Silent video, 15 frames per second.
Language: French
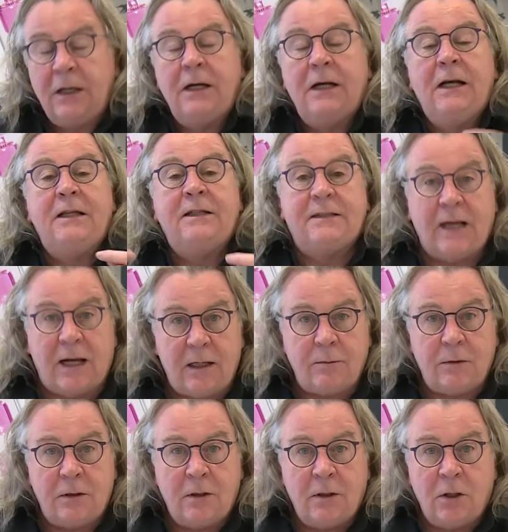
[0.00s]
les
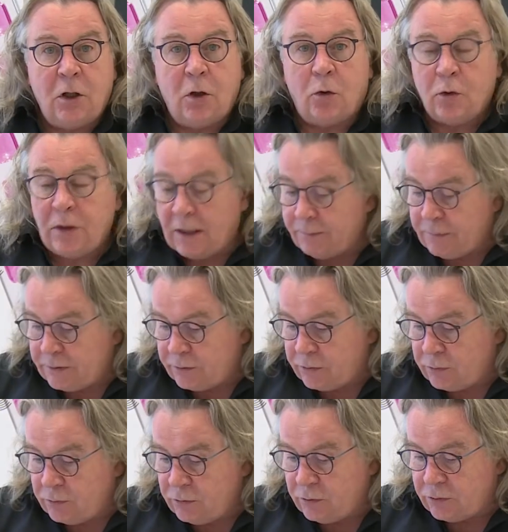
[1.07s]
arbres ont
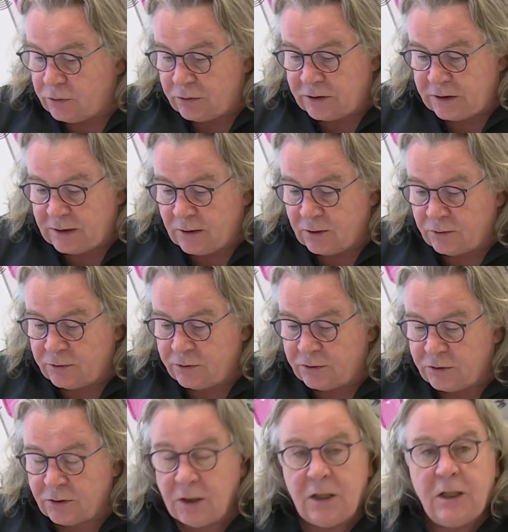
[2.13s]
l'habitude de ce
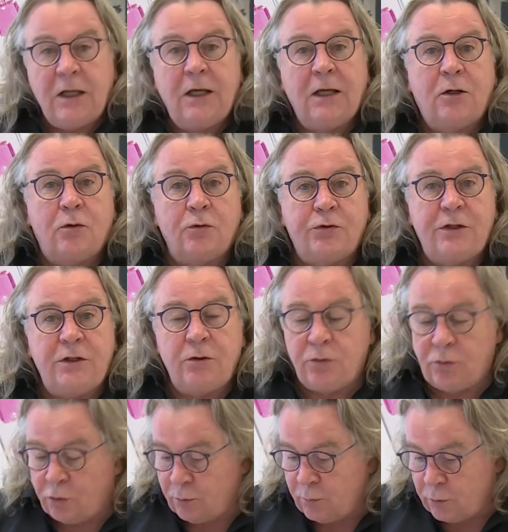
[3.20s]
silence et
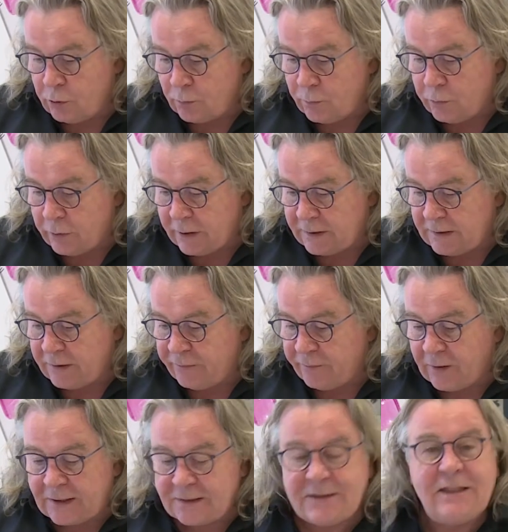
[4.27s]
continuent de murmurer des
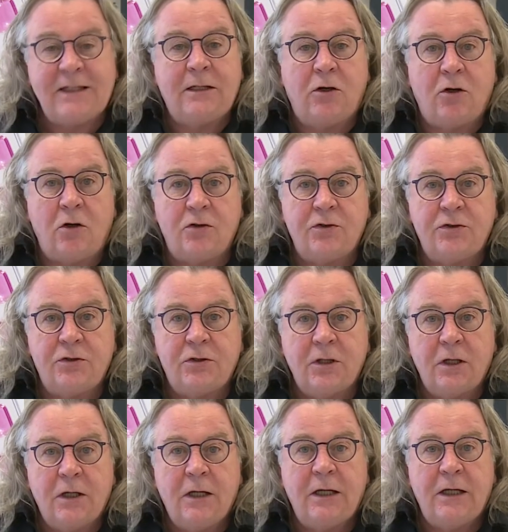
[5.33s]
phrases d'écorce
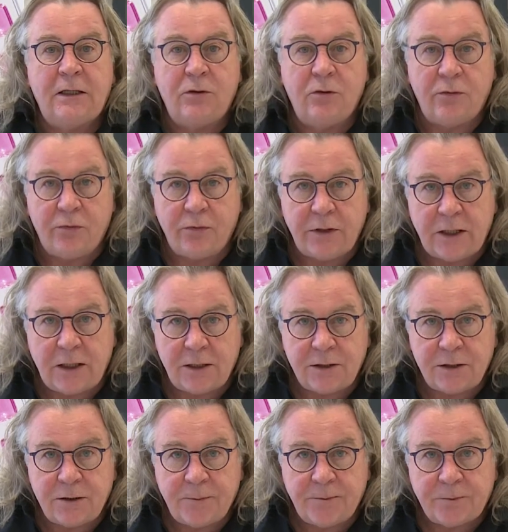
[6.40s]
et de feuillage.